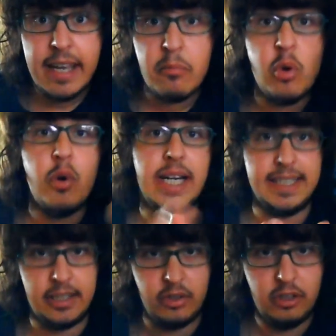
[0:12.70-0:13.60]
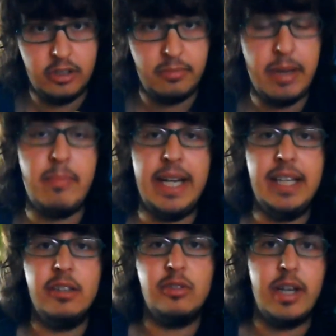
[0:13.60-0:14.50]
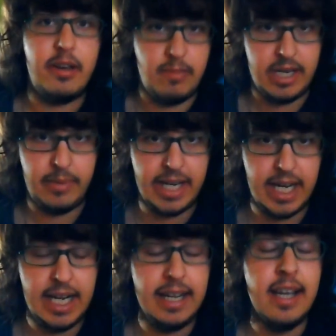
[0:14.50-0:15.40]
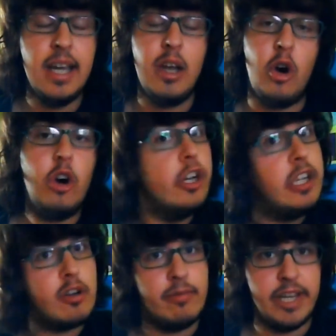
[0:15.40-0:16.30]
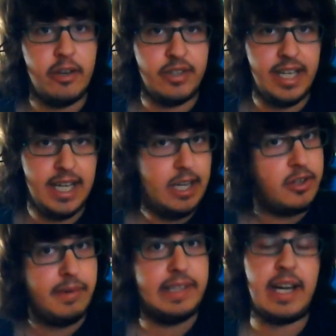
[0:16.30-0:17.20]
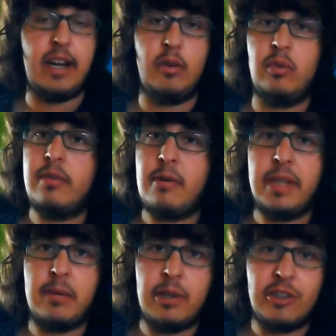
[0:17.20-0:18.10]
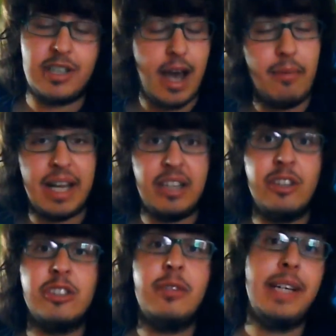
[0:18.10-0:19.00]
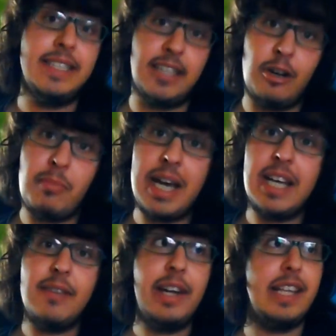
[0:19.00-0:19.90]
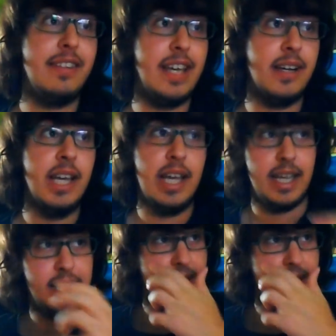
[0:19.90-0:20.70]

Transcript: Yeah, muy buenas a todos, bienvenidos una vez más a mi canal. Hoy, como ya os dije, os iba a traer un nuevo videoblog hablando sobre el Salón Manga de Valencia,